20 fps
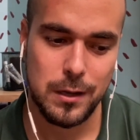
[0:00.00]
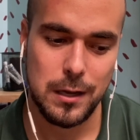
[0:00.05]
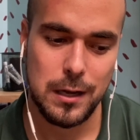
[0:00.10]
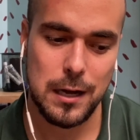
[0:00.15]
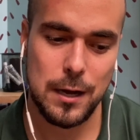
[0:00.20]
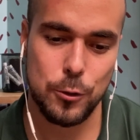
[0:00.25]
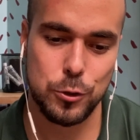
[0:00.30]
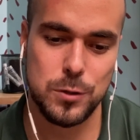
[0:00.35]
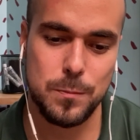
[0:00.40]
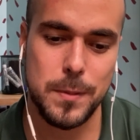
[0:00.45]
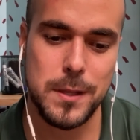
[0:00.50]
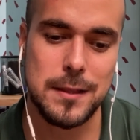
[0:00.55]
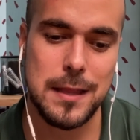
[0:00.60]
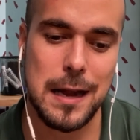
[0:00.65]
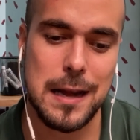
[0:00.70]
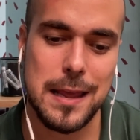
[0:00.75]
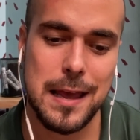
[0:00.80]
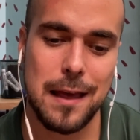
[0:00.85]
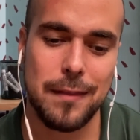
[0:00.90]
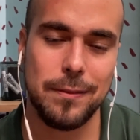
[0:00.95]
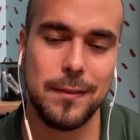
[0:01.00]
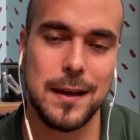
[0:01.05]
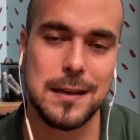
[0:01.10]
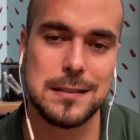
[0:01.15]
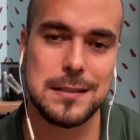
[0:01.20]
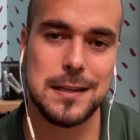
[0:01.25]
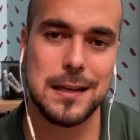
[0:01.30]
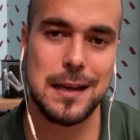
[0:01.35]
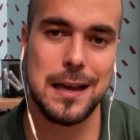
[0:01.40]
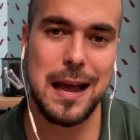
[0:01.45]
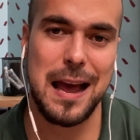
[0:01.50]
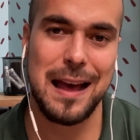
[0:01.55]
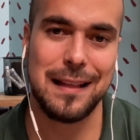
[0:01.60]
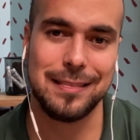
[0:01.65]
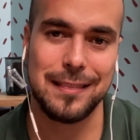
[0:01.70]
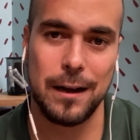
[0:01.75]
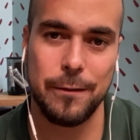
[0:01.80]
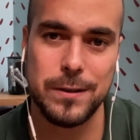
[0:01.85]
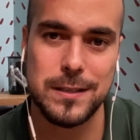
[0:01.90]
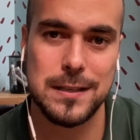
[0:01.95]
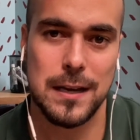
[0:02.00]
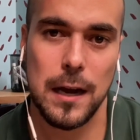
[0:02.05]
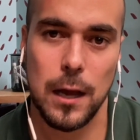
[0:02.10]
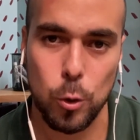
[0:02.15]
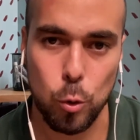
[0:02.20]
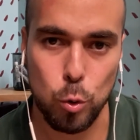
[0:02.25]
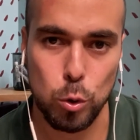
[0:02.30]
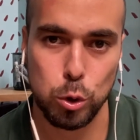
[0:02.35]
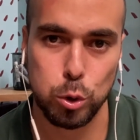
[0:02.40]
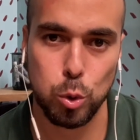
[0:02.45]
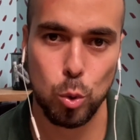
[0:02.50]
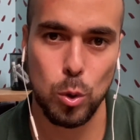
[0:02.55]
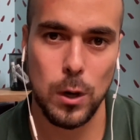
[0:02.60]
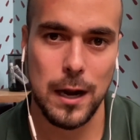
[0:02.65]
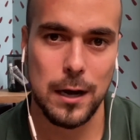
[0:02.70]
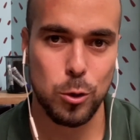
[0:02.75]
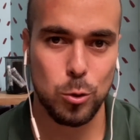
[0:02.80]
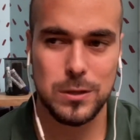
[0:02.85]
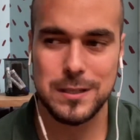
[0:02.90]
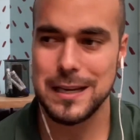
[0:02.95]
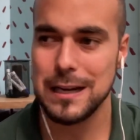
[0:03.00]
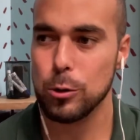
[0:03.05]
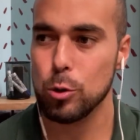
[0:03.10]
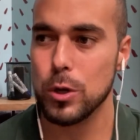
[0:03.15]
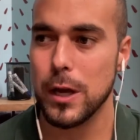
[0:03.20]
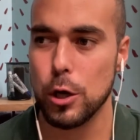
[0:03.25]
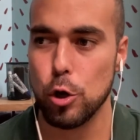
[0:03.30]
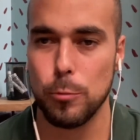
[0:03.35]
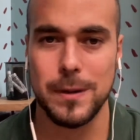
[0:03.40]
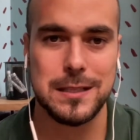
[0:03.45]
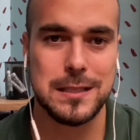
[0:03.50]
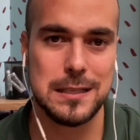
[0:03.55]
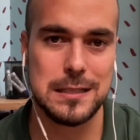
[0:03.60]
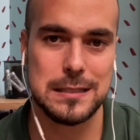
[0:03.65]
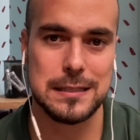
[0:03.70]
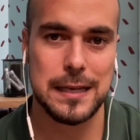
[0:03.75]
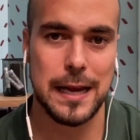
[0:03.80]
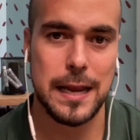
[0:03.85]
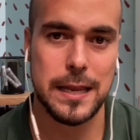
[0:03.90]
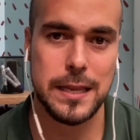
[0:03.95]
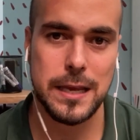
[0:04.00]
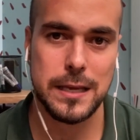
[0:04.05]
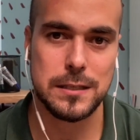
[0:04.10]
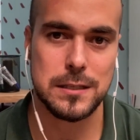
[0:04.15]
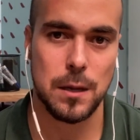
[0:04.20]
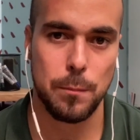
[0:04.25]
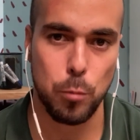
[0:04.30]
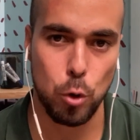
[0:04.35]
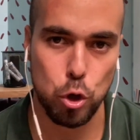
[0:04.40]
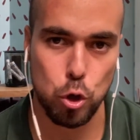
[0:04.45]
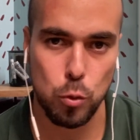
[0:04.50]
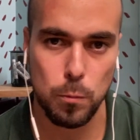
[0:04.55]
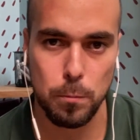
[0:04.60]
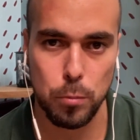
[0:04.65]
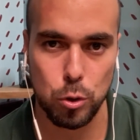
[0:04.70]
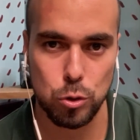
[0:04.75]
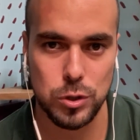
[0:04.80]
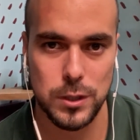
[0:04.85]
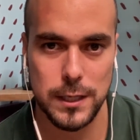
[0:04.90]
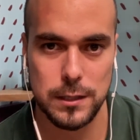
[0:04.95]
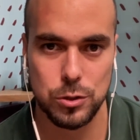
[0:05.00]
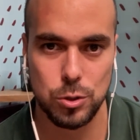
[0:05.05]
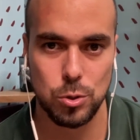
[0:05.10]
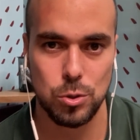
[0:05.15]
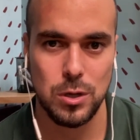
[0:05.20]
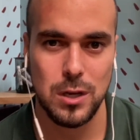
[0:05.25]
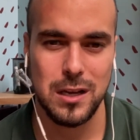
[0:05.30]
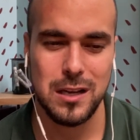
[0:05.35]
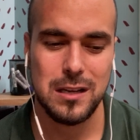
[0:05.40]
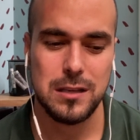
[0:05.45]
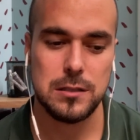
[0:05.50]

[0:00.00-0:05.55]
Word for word: la hospitalidad nace a través de la cultura, no es algo que nomás enseña y se pone un proceso,